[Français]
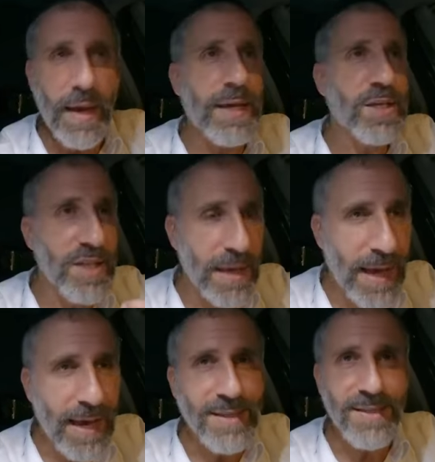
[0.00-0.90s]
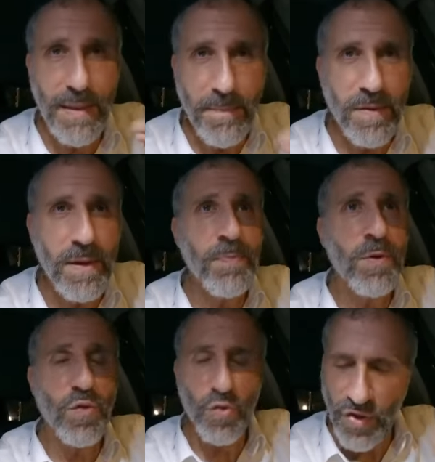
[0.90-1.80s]
Accepte
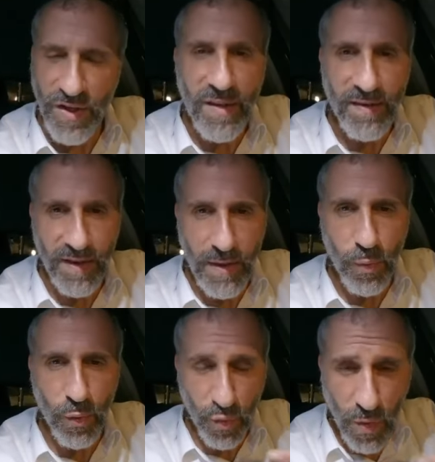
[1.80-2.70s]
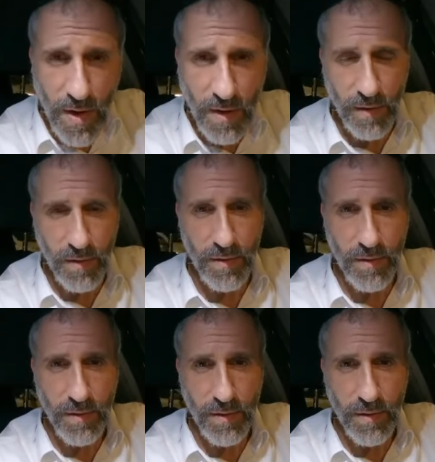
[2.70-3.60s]
ce que j'ai décidé pour toi.
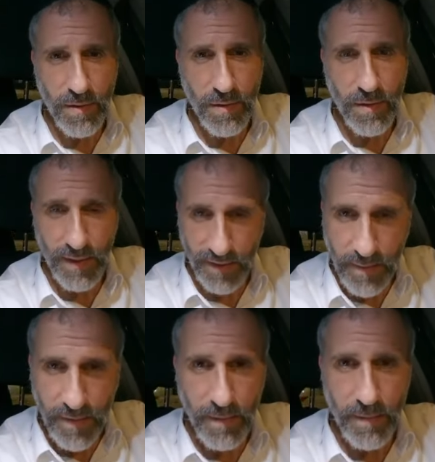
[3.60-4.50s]
Accepte.